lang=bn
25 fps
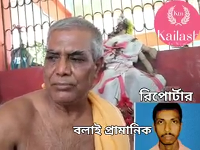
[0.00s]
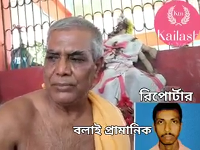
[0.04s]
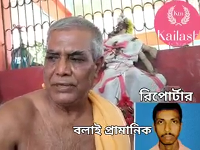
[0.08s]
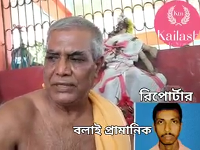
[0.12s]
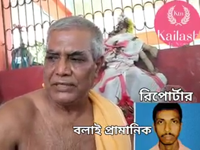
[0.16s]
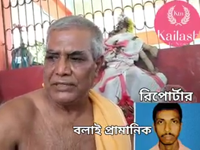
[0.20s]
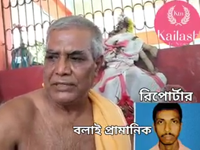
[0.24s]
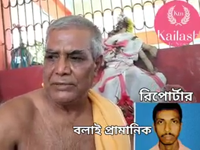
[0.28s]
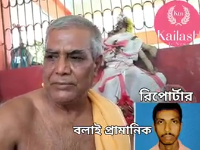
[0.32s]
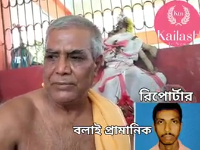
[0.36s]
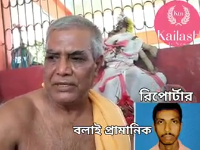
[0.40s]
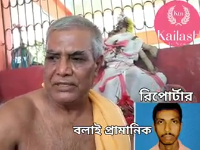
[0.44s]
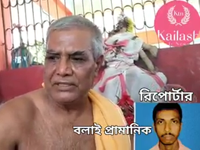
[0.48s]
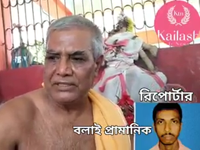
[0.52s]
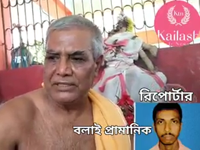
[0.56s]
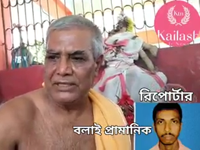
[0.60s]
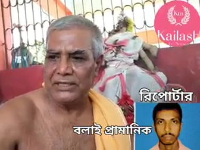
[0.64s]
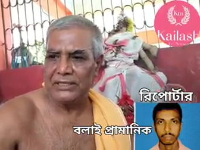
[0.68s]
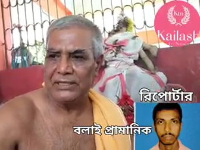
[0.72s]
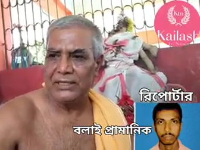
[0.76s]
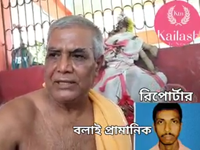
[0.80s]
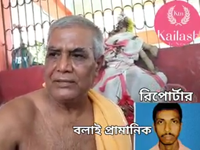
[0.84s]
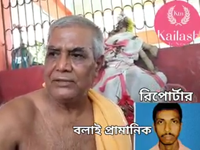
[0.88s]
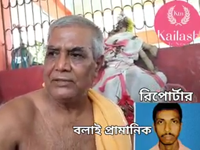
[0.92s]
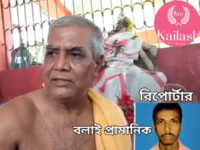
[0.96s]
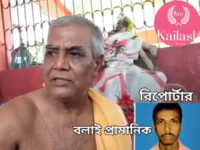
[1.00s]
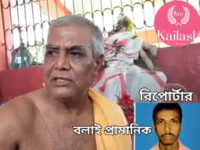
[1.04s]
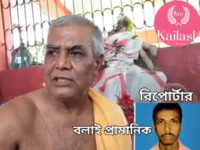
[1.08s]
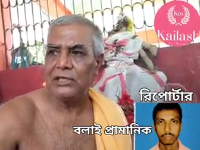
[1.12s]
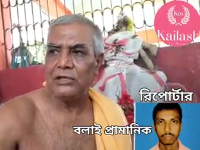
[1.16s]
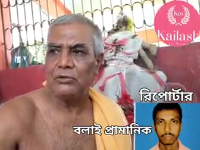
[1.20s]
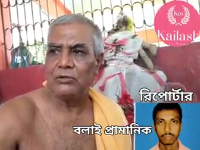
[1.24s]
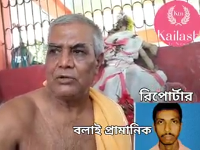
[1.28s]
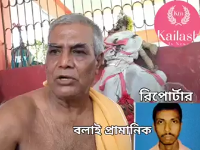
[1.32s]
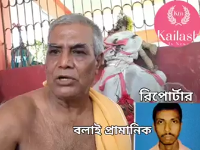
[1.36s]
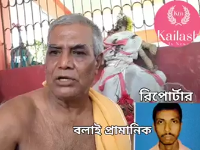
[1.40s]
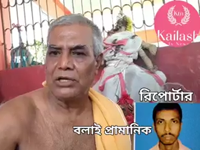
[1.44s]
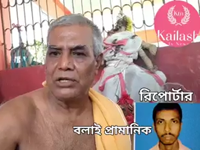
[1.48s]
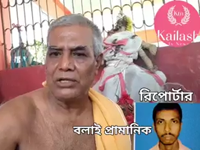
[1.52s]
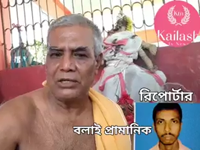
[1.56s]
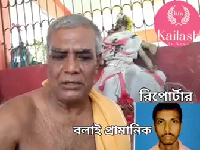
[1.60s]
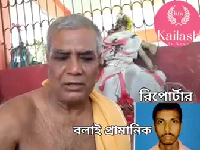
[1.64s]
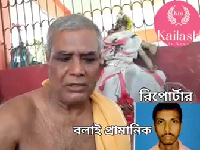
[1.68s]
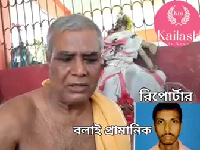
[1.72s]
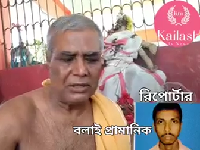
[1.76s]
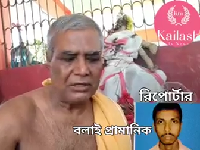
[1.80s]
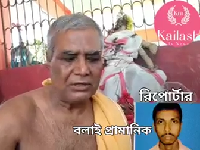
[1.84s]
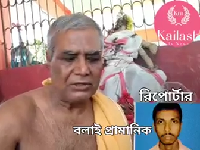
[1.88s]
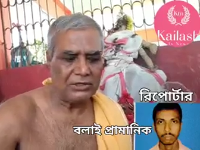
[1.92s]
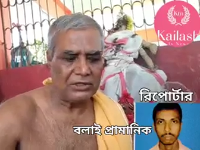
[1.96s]
বেদি বাঁধিয়ে দেন গিয়ে ওখানে
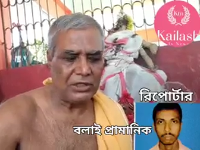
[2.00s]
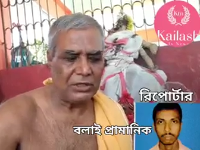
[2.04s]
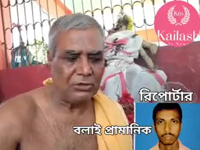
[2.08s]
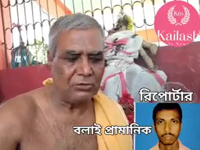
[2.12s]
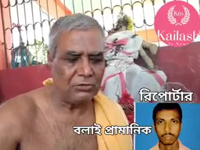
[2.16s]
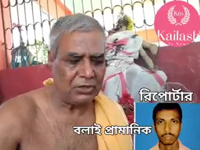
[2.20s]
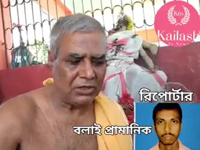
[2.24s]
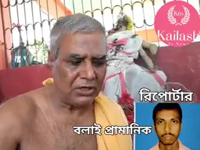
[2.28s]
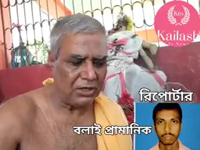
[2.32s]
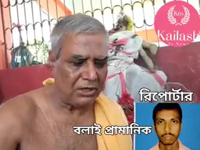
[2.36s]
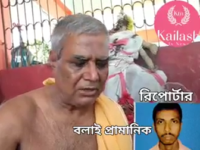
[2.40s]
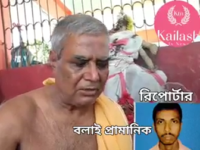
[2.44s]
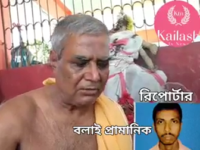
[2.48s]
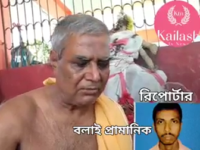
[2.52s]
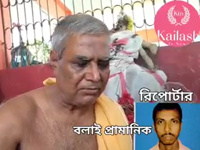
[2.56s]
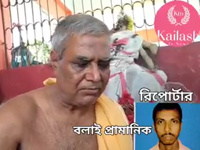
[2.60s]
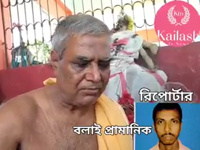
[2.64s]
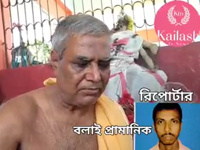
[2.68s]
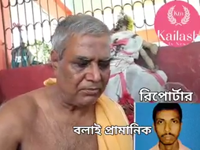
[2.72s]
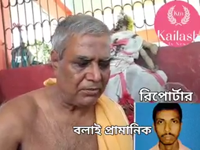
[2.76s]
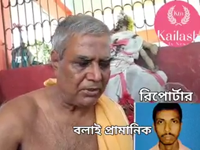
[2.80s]
যেহেতু এখানে